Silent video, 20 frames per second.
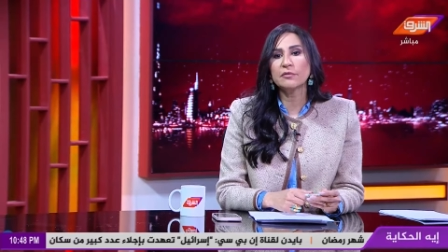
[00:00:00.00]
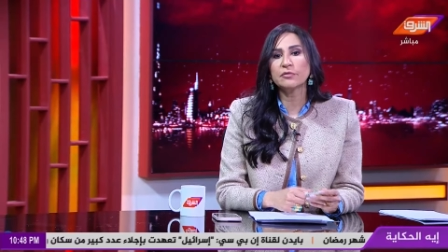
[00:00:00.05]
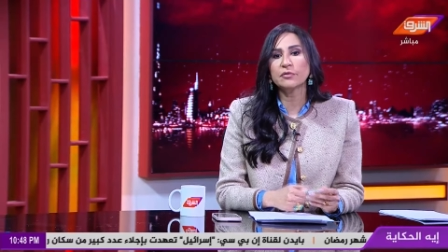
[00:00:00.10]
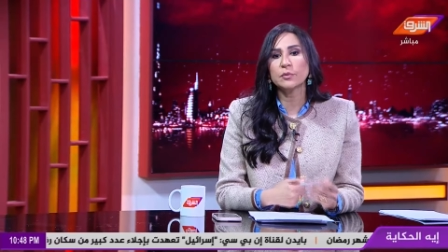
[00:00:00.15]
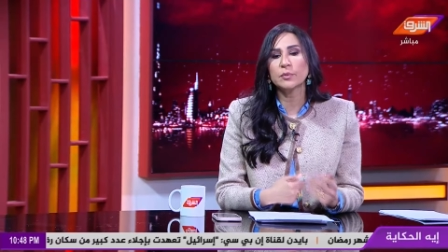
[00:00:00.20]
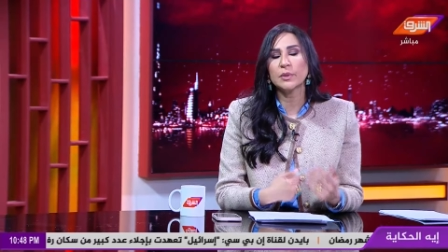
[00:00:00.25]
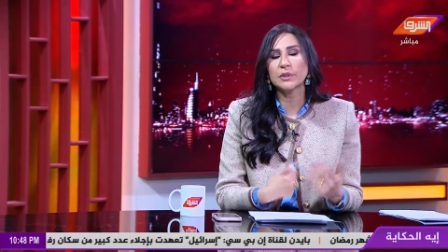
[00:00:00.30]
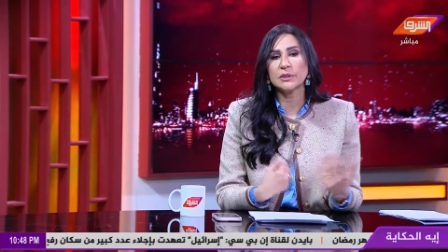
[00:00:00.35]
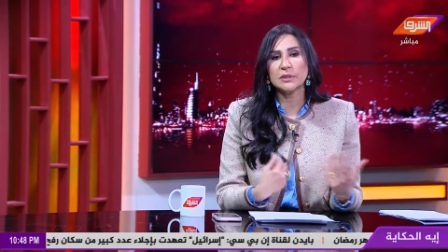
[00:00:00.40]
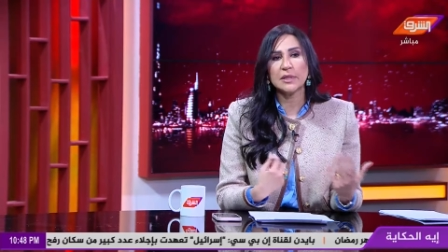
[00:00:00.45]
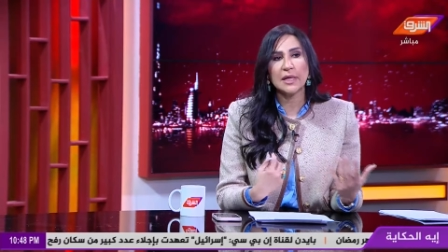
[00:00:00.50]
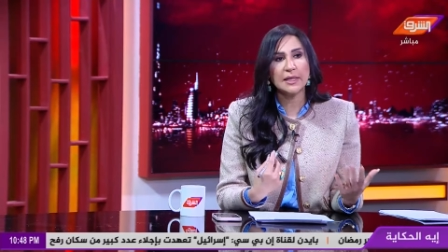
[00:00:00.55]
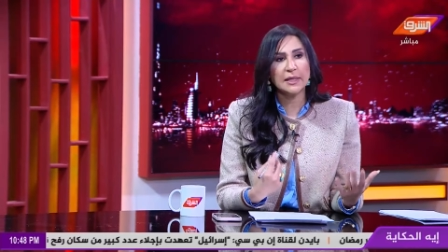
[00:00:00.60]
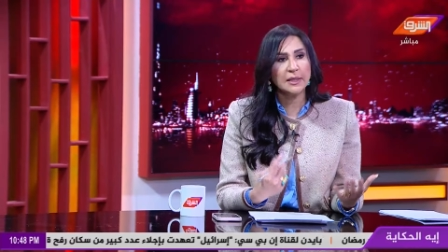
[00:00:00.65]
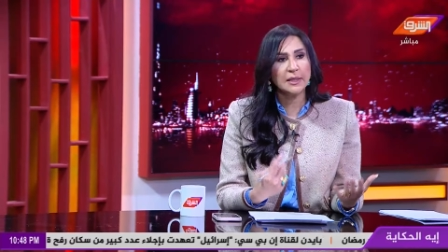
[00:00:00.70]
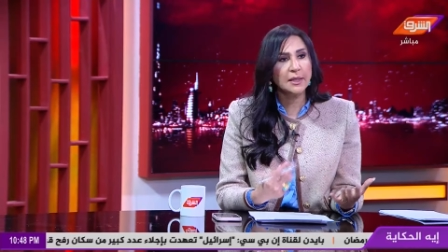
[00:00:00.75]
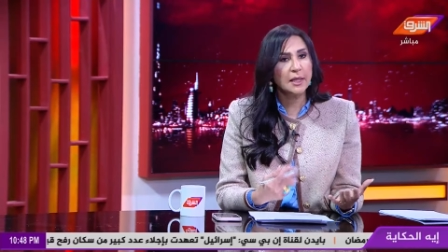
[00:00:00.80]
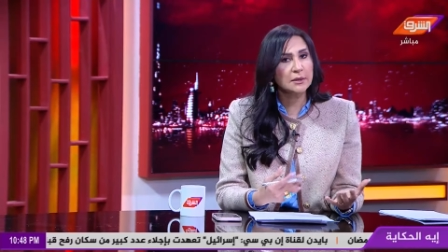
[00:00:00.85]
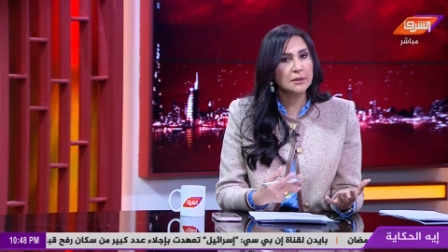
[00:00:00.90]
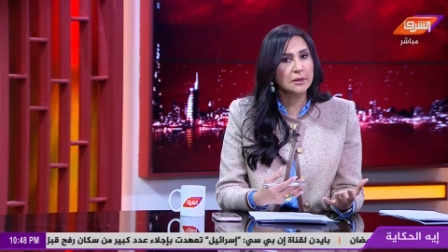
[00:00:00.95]
في مصر
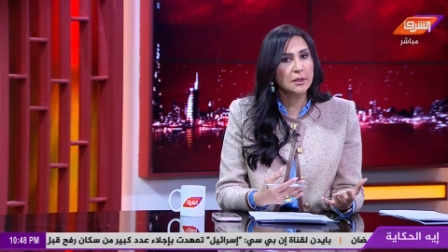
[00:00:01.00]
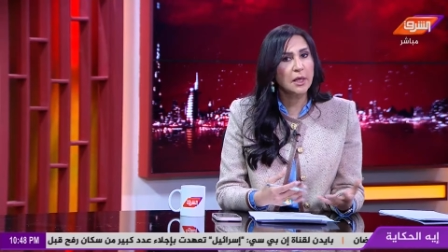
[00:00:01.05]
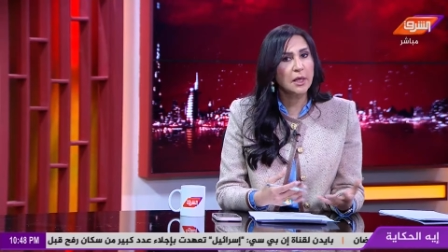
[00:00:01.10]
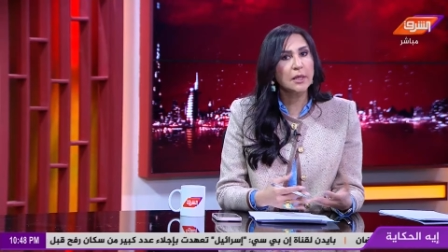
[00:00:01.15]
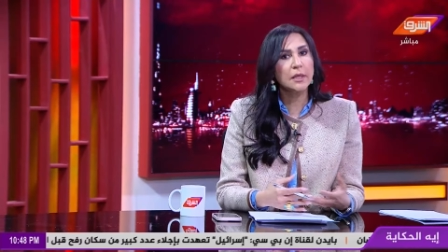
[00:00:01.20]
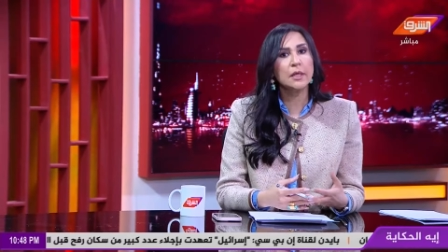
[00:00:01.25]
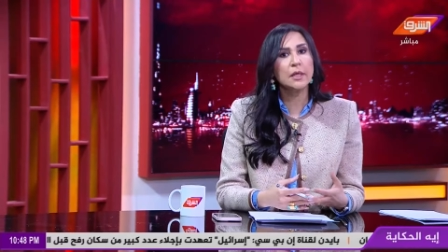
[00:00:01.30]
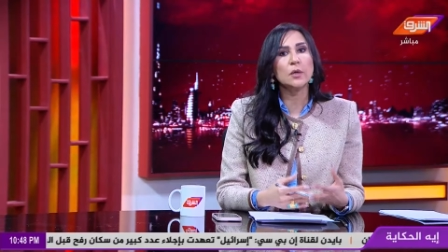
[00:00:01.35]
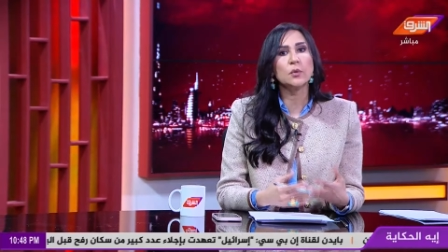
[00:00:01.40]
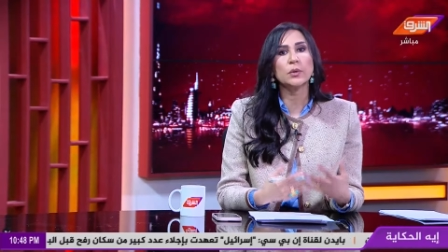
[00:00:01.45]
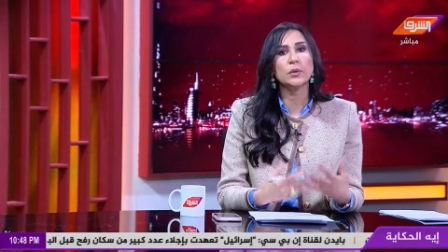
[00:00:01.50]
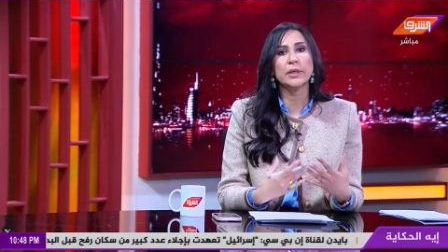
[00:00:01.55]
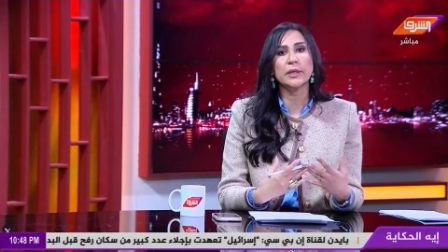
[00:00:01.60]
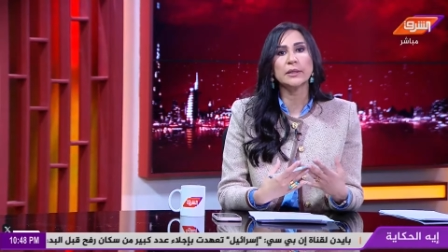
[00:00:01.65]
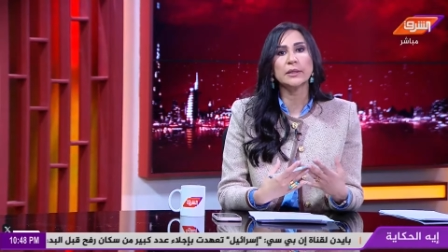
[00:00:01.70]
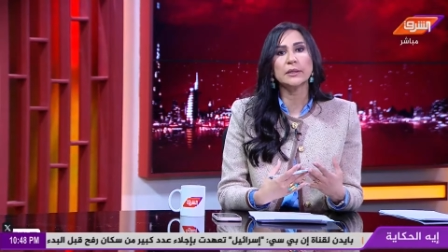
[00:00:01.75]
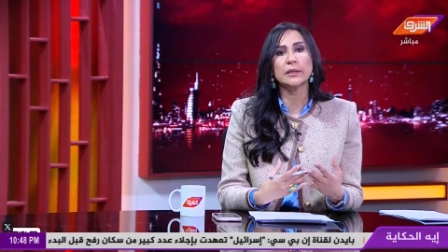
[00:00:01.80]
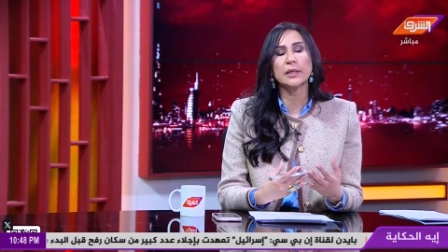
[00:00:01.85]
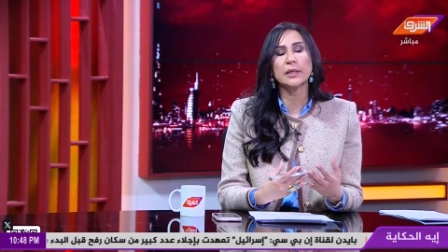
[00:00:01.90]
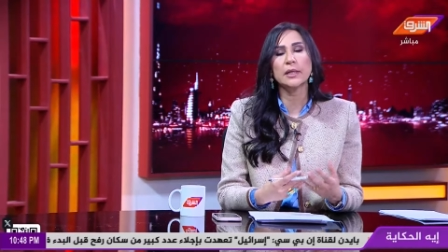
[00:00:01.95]
أكيد هتتغير
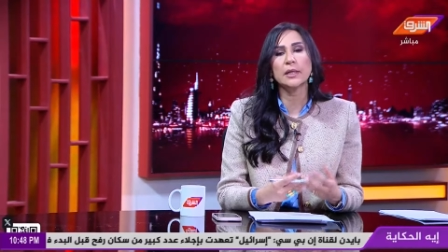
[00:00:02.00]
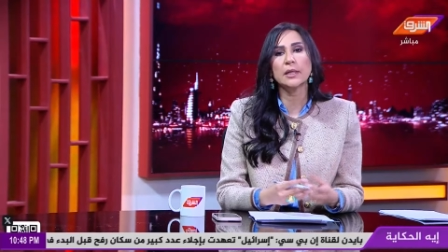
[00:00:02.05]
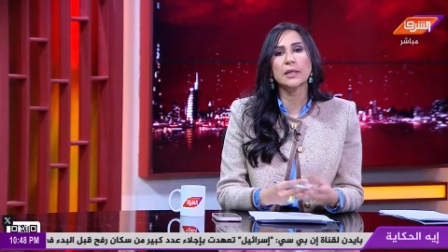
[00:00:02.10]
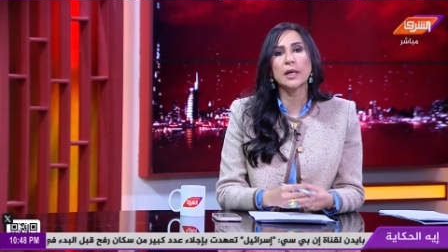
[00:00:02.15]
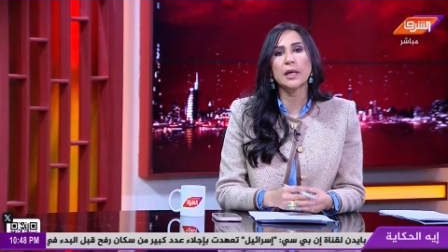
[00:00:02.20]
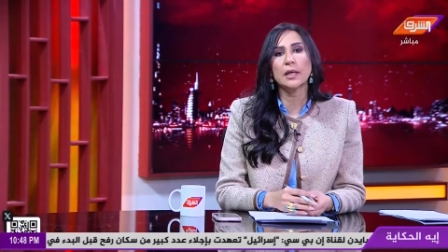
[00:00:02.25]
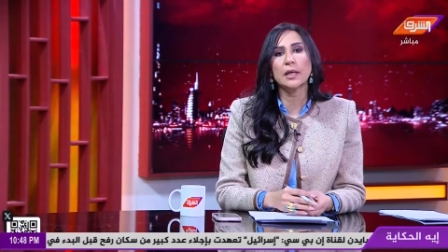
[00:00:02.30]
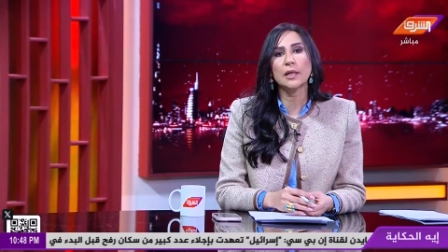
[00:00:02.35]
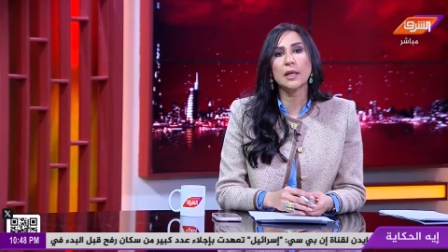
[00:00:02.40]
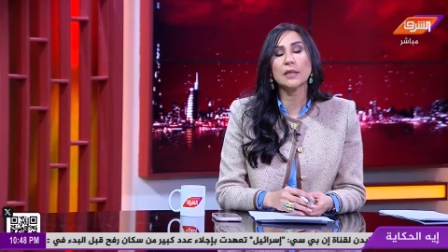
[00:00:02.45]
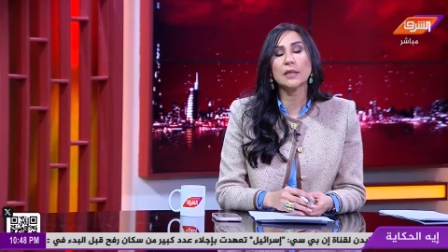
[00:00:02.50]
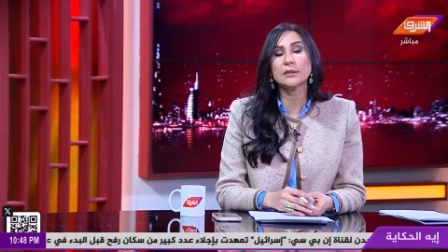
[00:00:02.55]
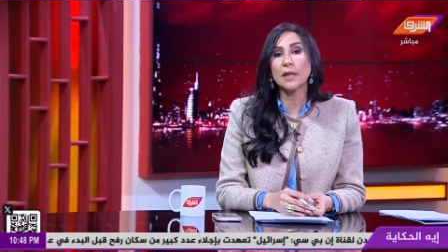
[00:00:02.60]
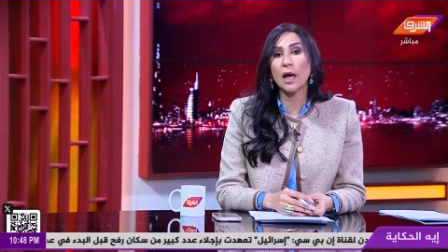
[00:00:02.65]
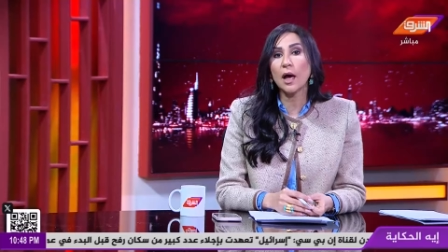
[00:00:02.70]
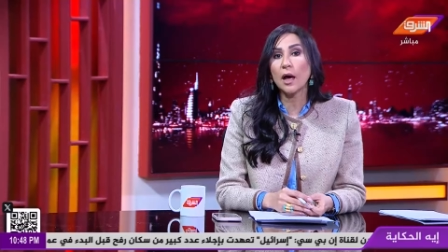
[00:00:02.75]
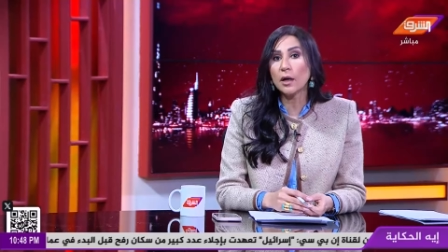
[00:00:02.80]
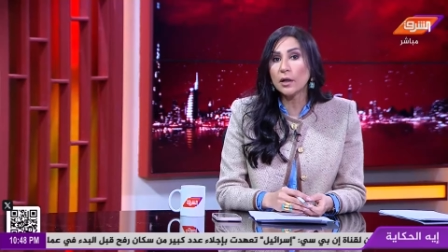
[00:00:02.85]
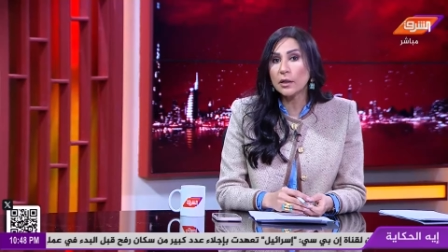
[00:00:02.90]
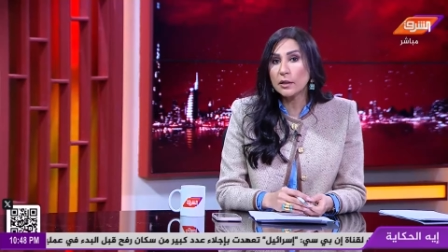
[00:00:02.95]
وإن
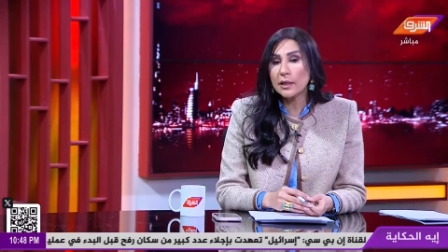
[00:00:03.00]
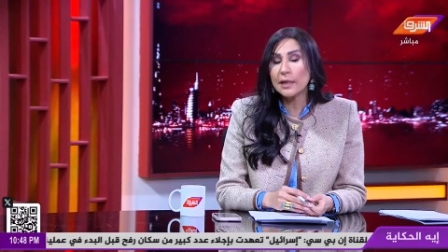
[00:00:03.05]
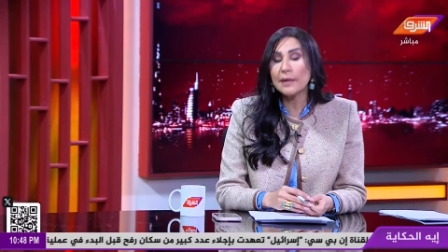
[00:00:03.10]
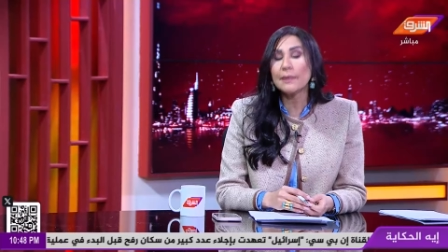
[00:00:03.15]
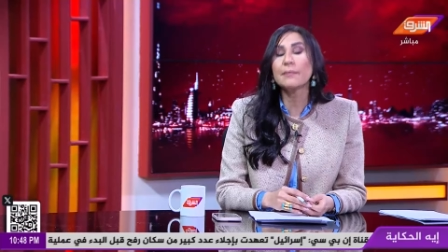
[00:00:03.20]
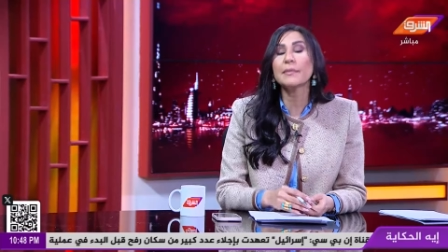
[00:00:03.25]
الأسعار